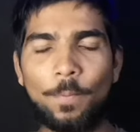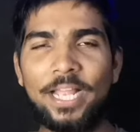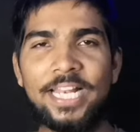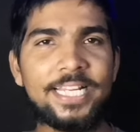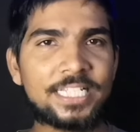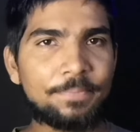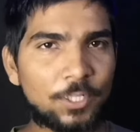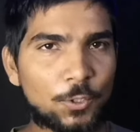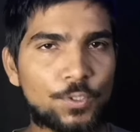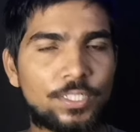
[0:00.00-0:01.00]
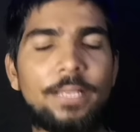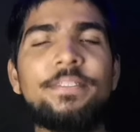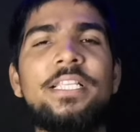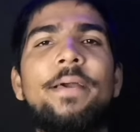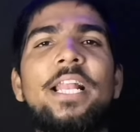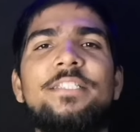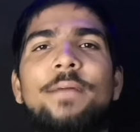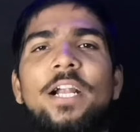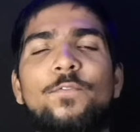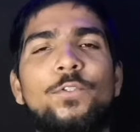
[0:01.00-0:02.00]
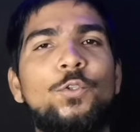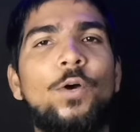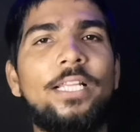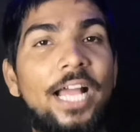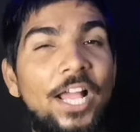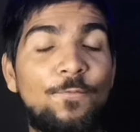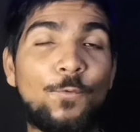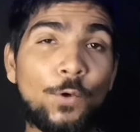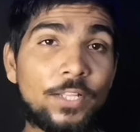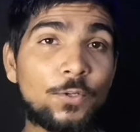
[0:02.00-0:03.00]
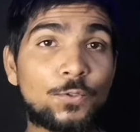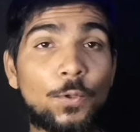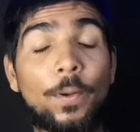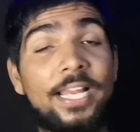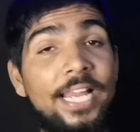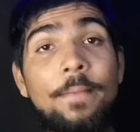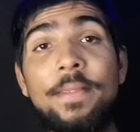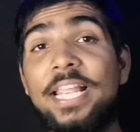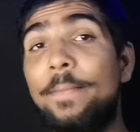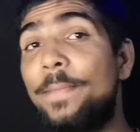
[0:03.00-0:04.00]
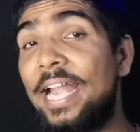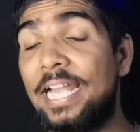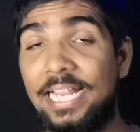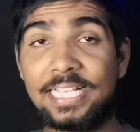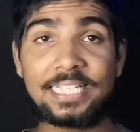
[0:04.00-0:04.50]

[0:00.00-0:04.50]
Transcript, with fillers: हमारी लिस्ट में दोस्तों सबसे पहला स्मार्टफोन जो आता है वो है दोस्तों रियलमी की ब्रांडिंग के